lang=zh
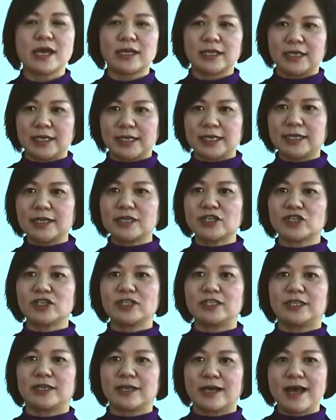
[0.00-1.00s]
你一定是
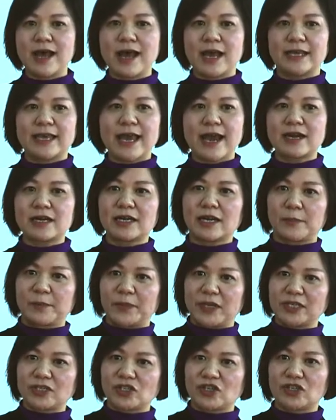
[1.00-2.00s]
你的眼、耳、
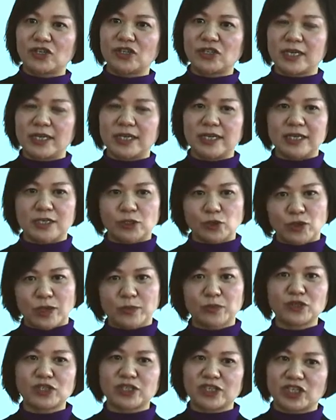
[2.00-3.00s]
鼻、舌、身、意
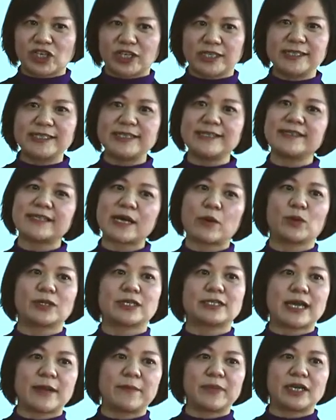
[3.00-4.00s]
全部是沉浸在我的
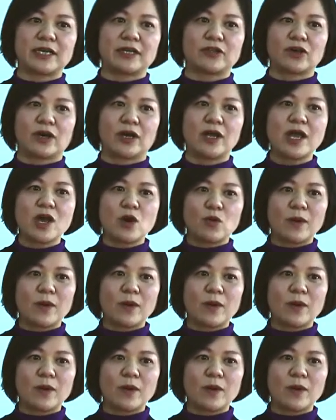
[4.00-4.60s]
产品里头。